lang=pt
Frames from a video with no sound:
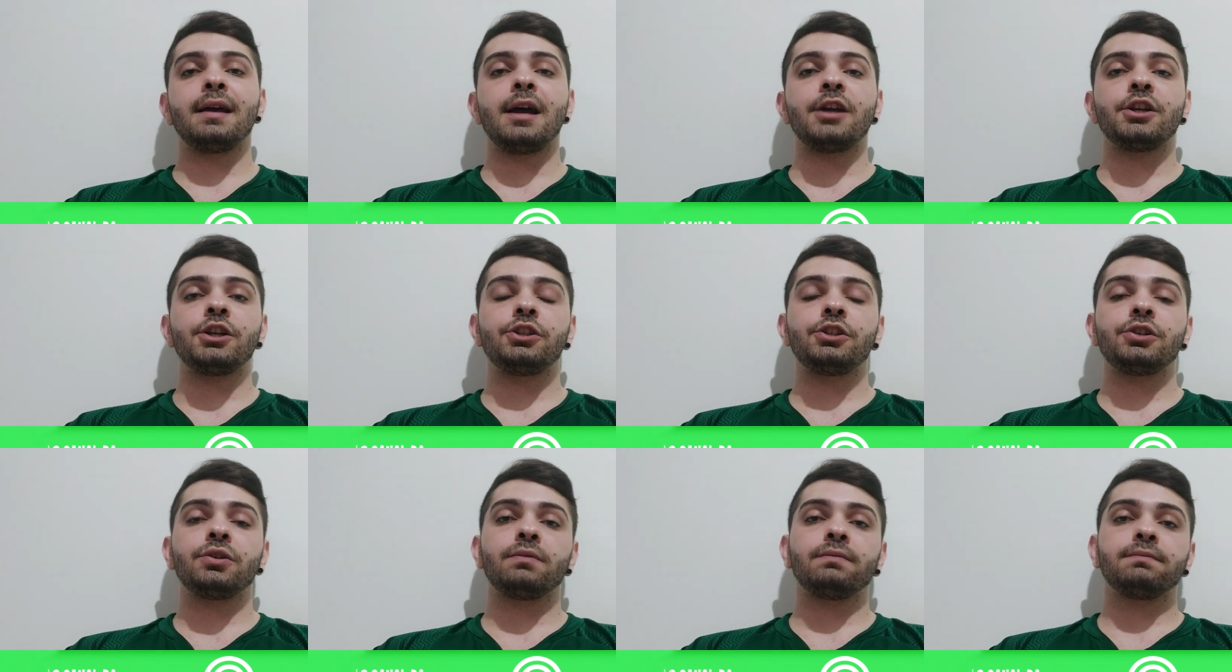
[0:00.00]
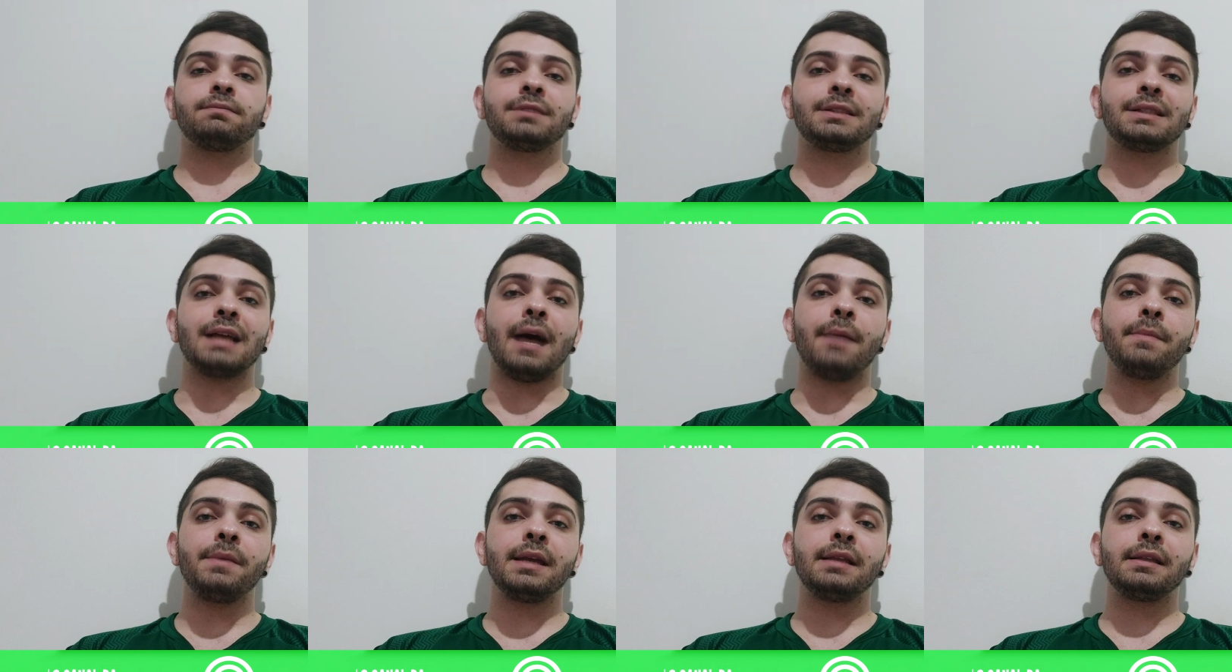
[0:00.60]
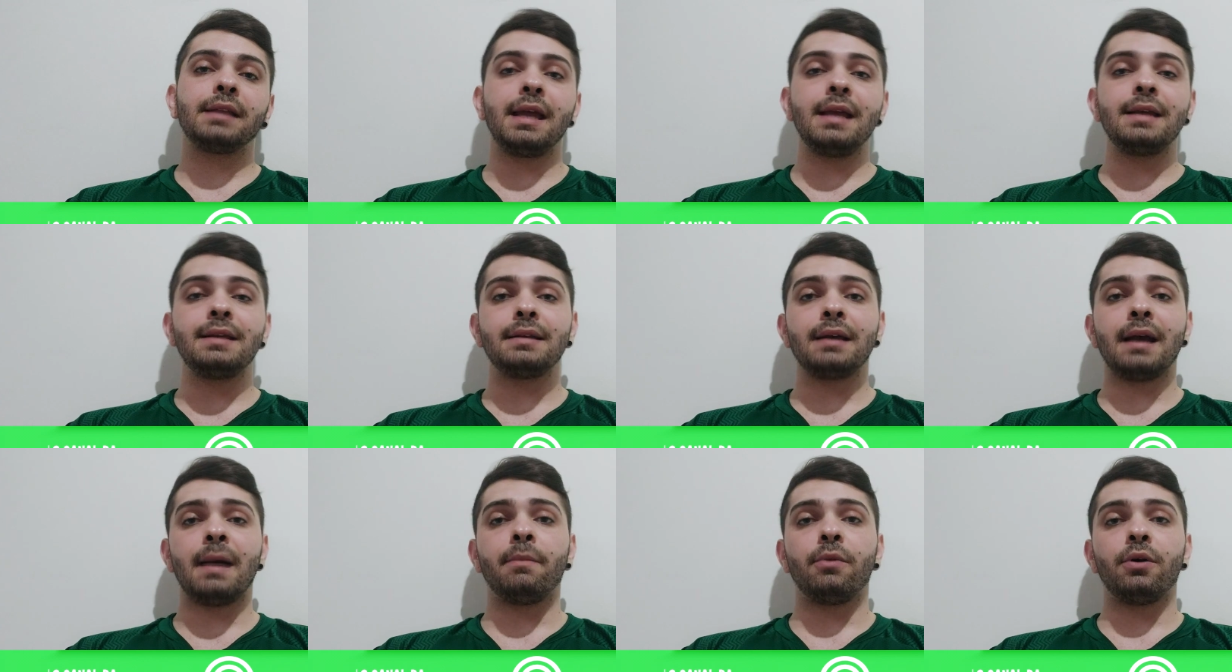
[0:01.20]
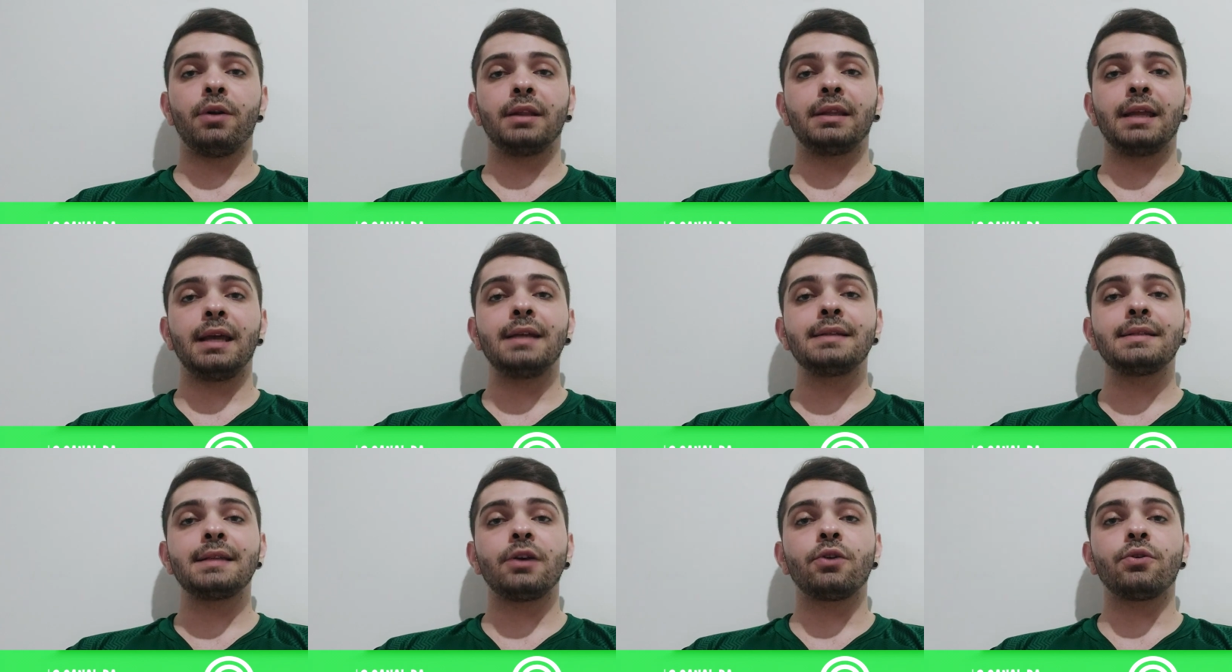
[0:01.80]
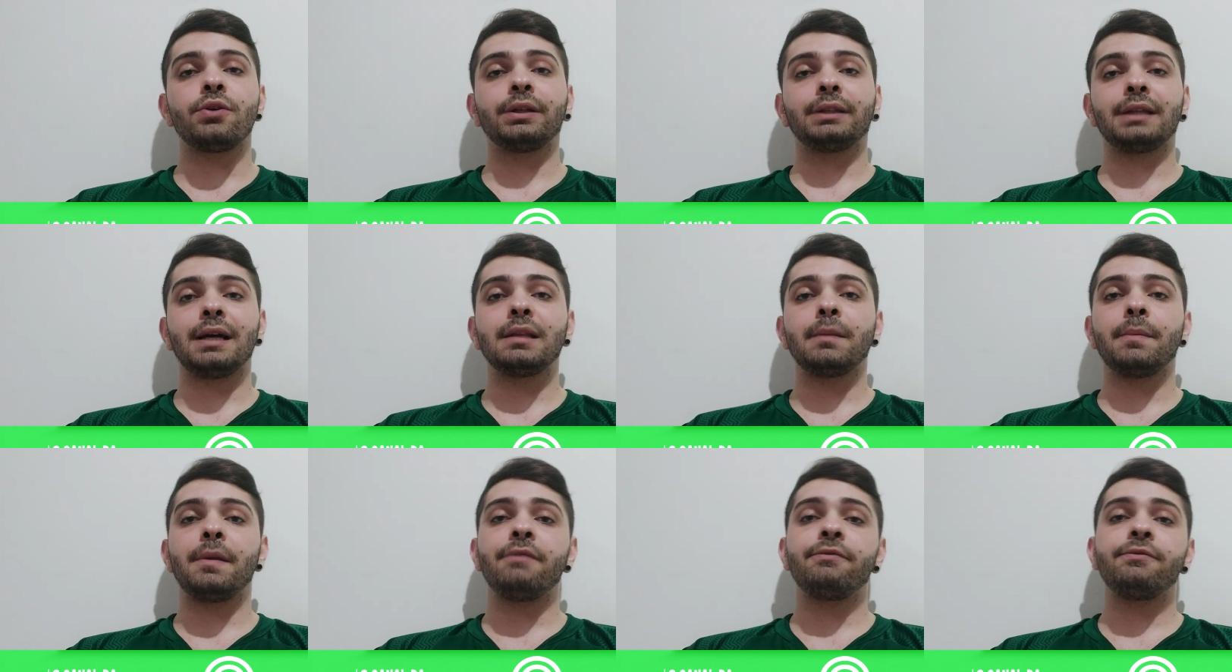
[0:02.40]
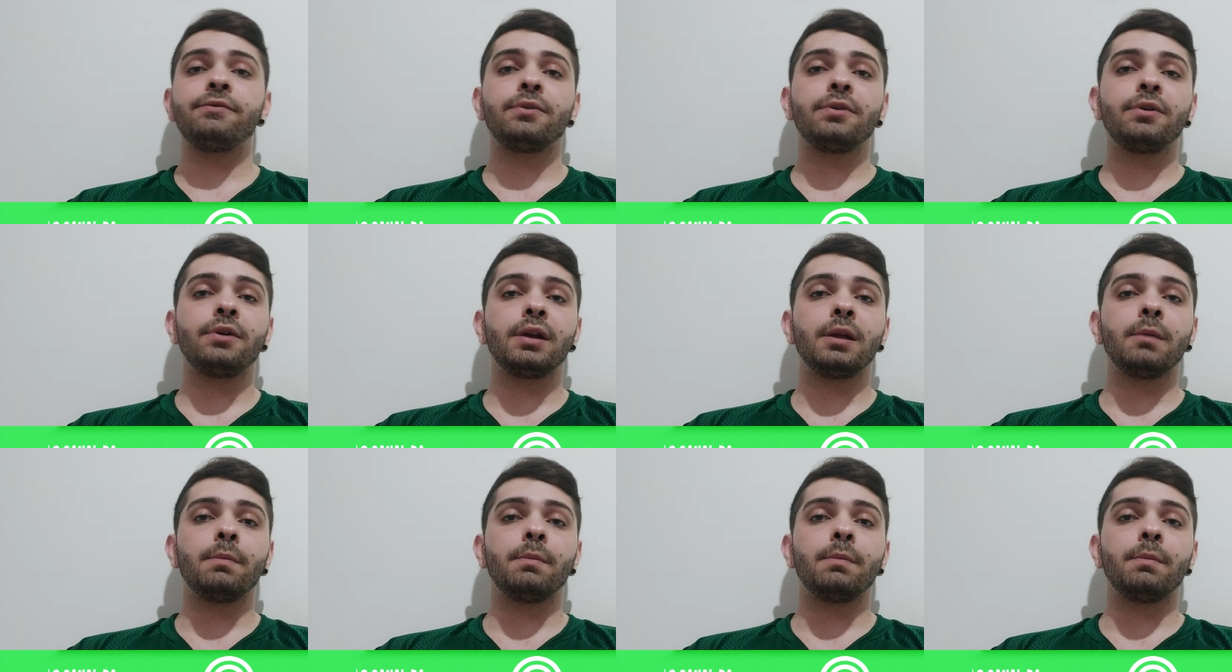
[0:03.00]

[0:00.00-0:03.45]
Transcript: a gente sabe que tem que a bola tem que ser cortada para fora,